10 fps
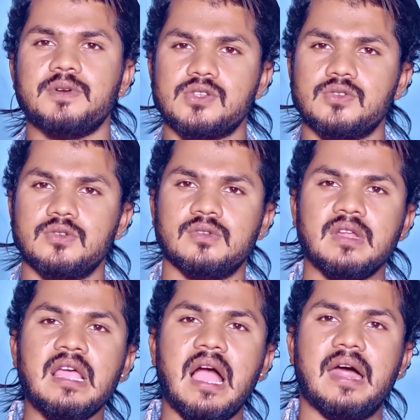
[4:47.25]
পার্সন
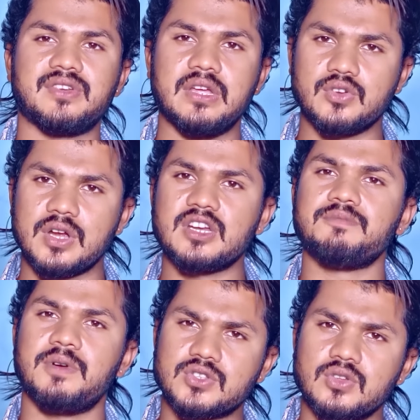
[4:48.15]
আর একটা এডুকেটেড
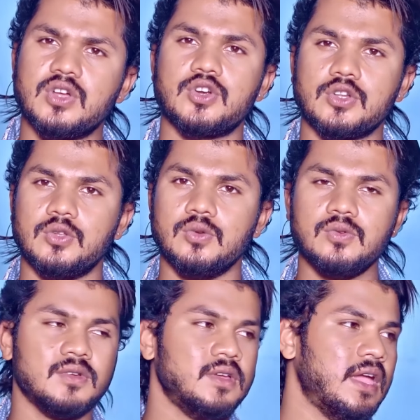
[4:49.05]
পার্সন হওয়া সত্ত্বেও
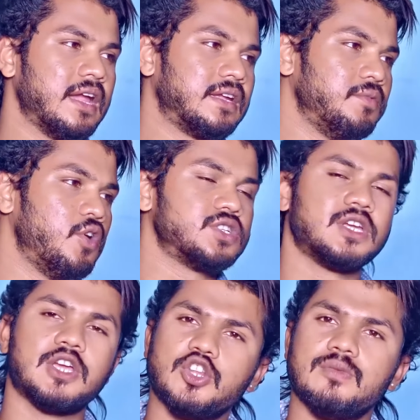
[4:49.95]
একটা
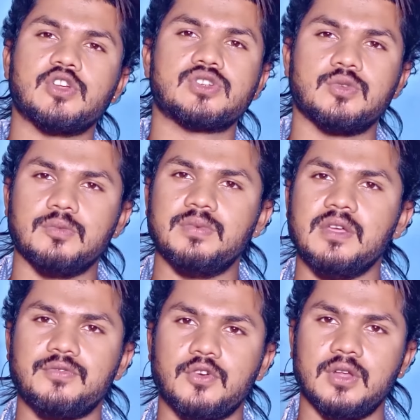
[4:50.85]
অশিক্ষিত মানুষের মতো
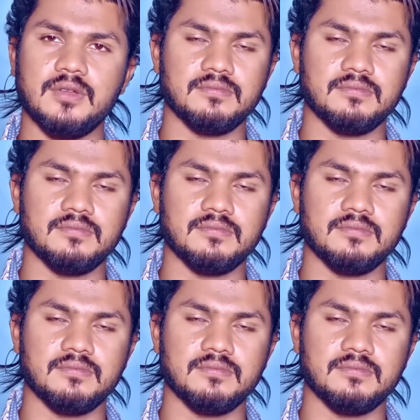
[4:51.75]
বিহেভ করা